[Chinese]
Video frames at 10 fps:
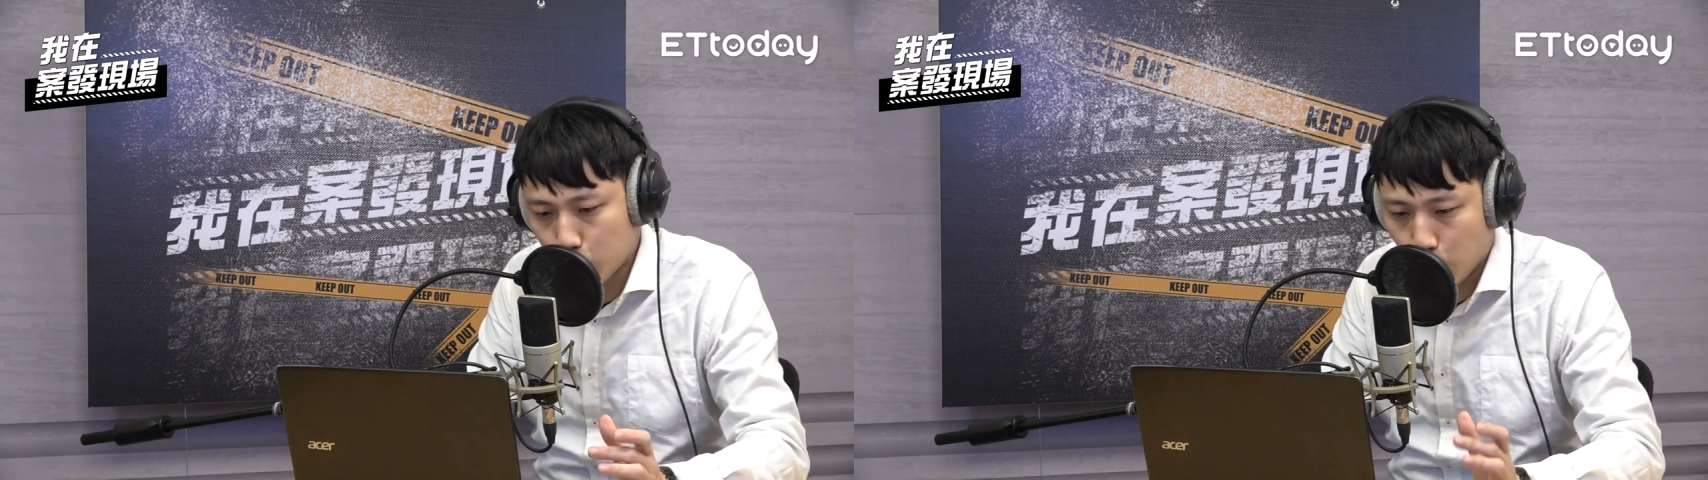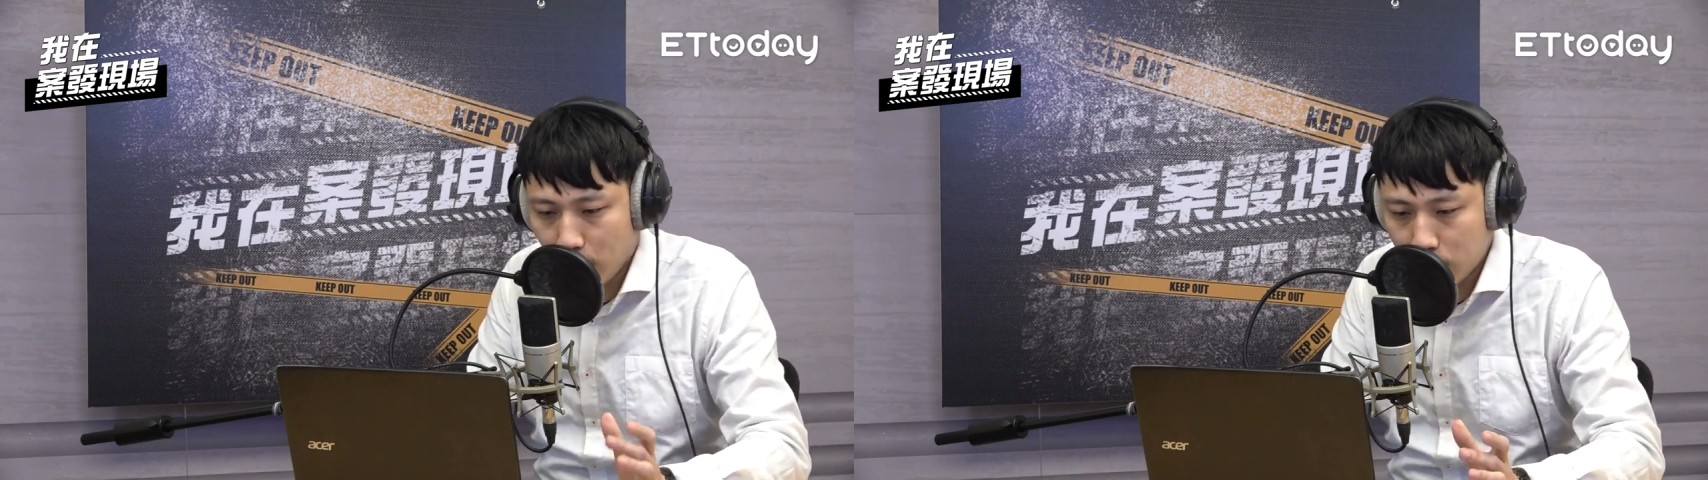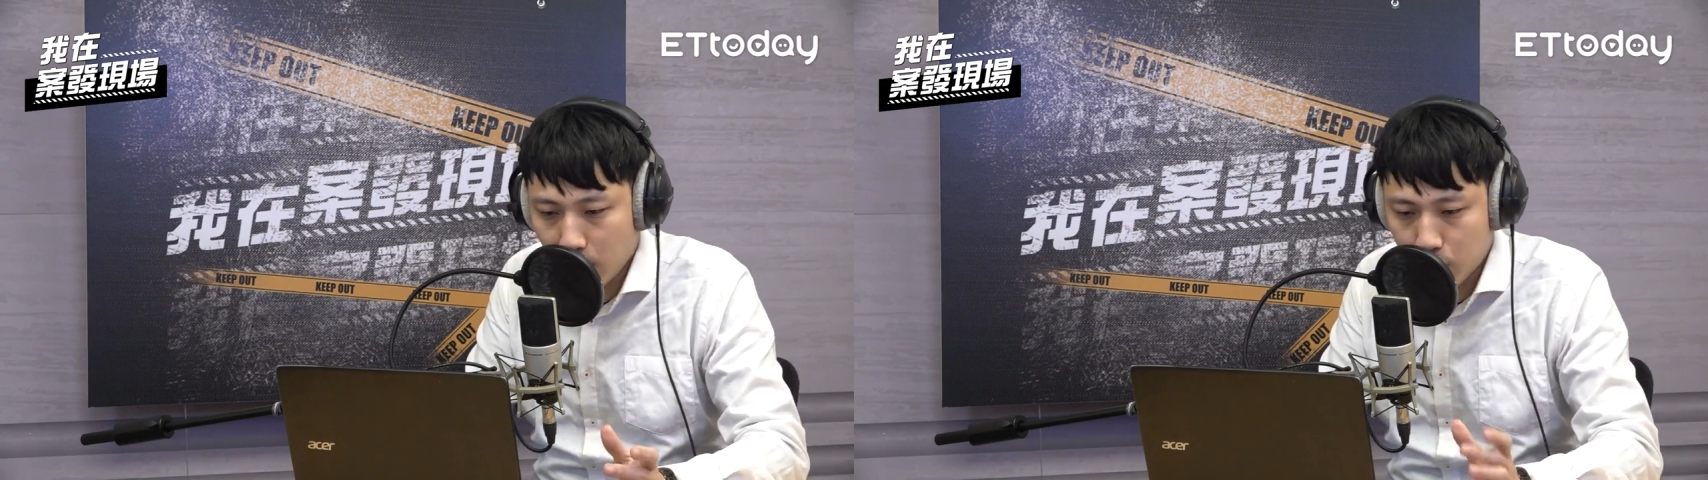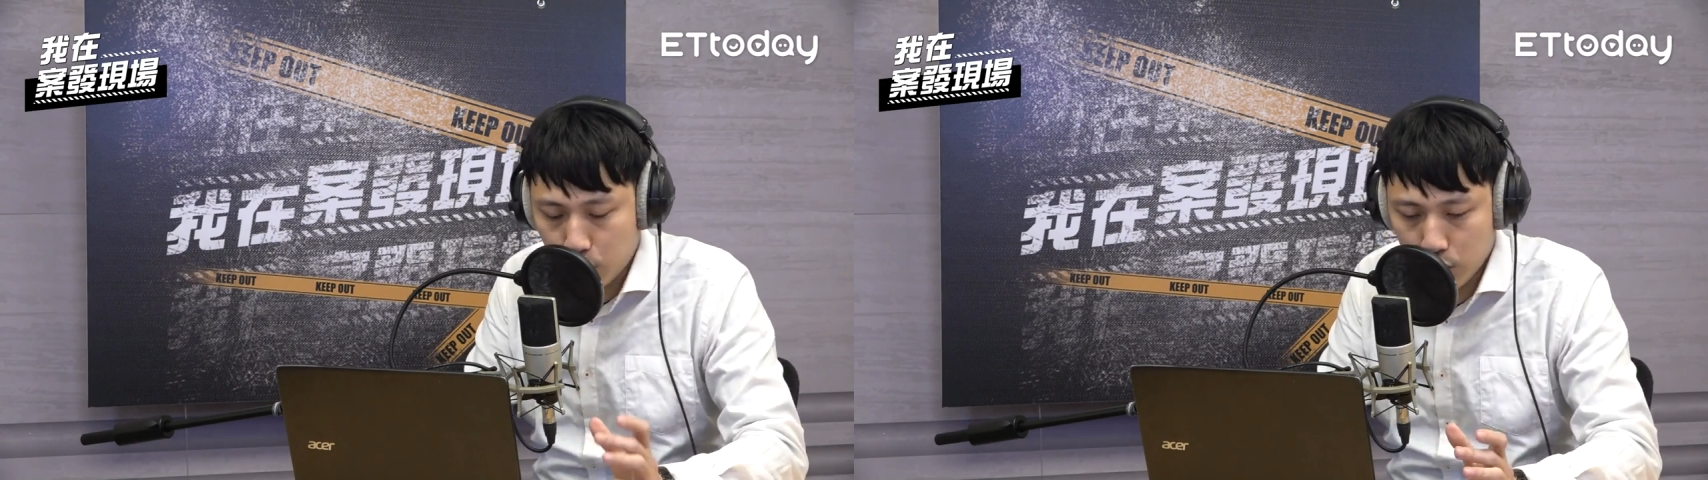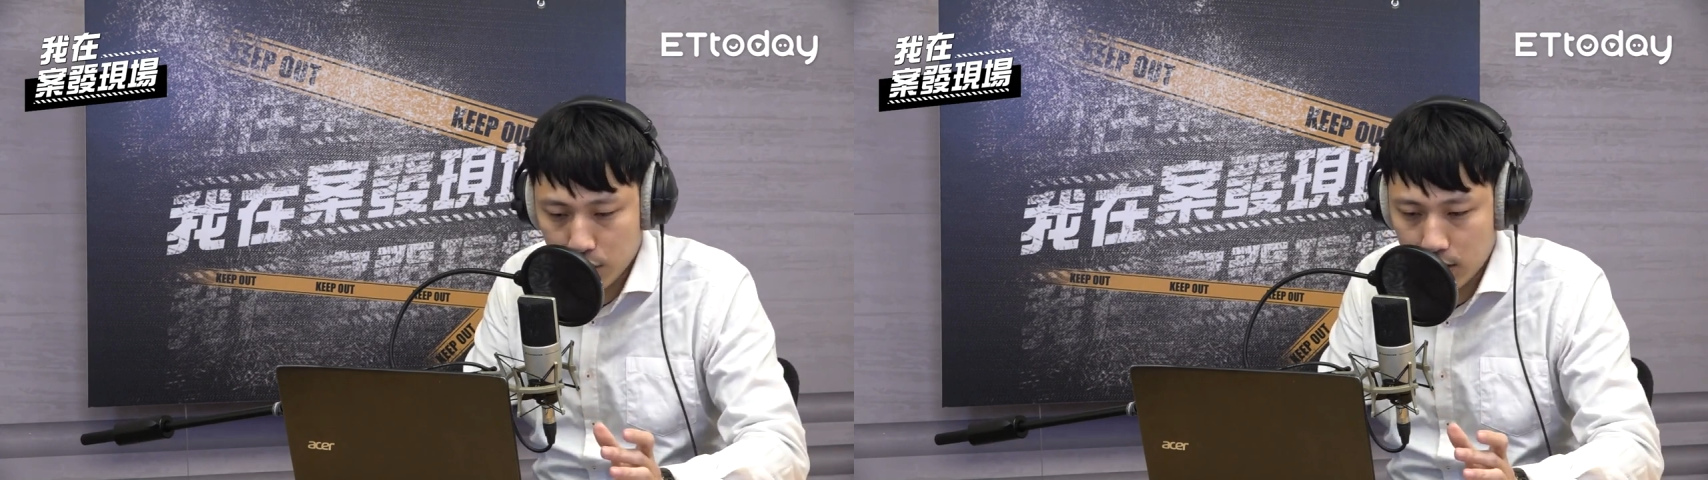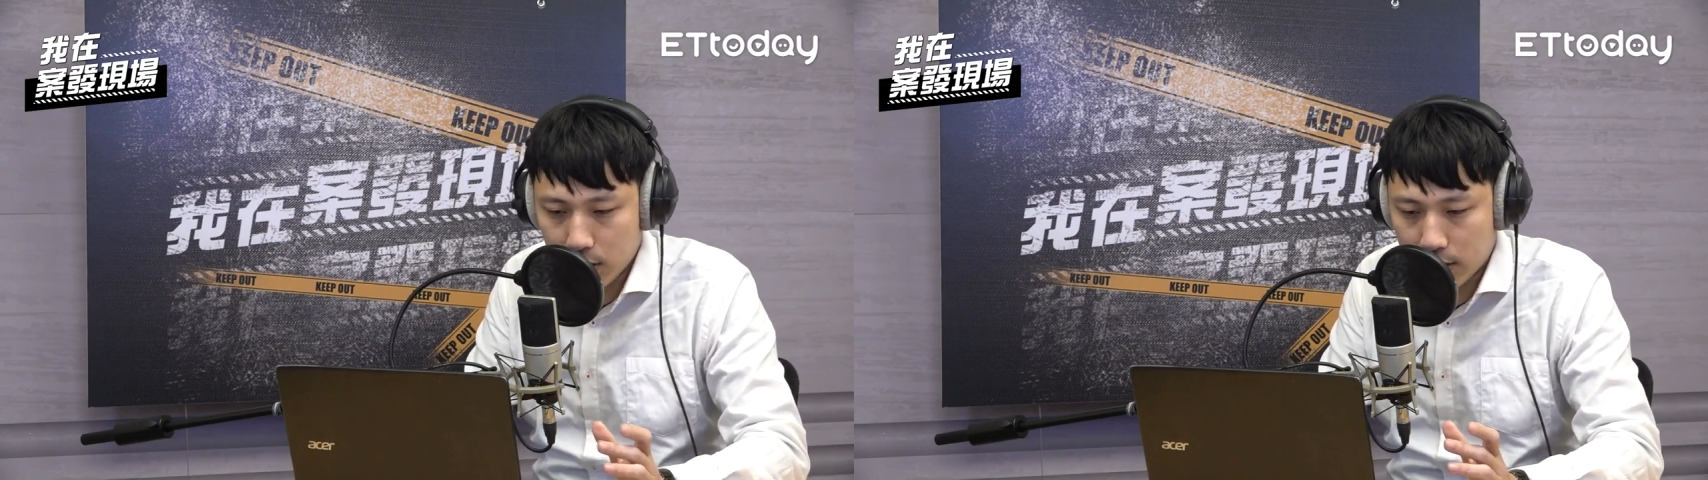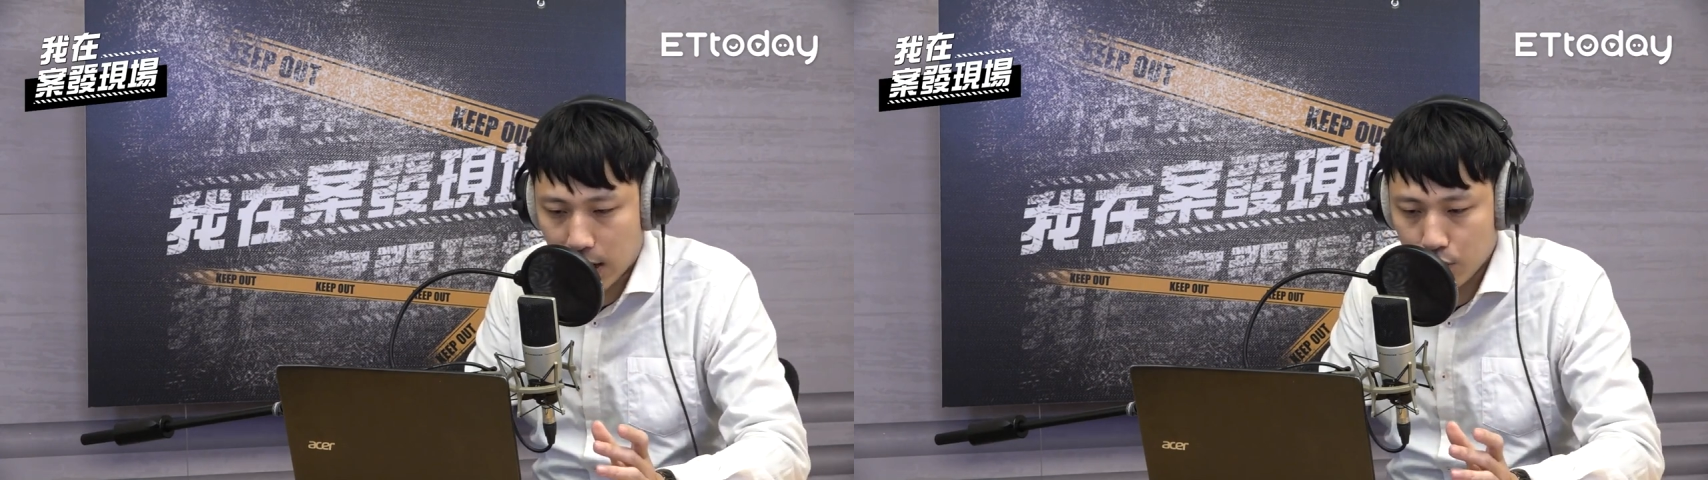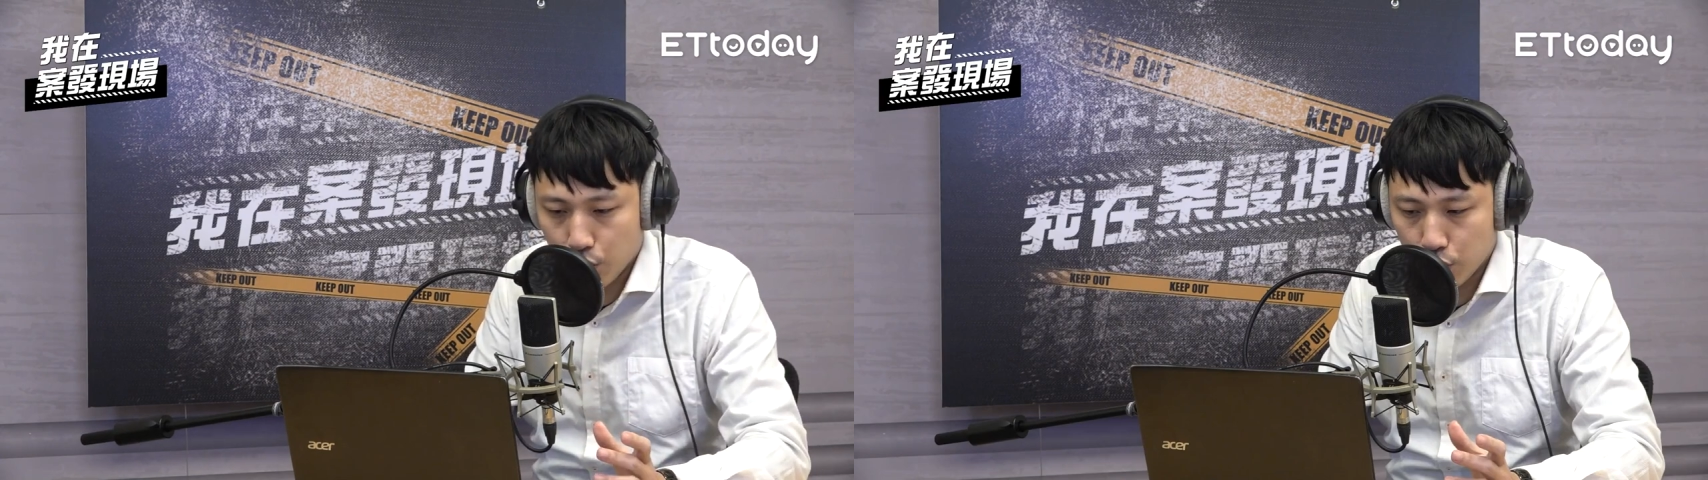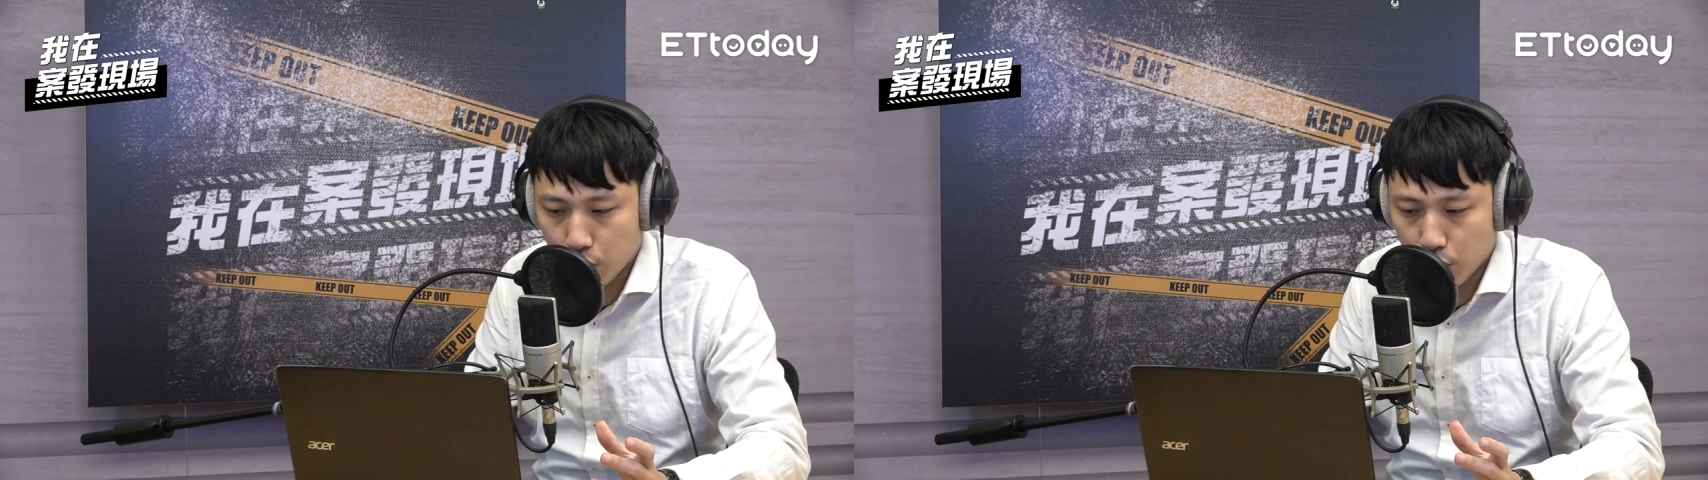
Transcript: 主要是要取信家属，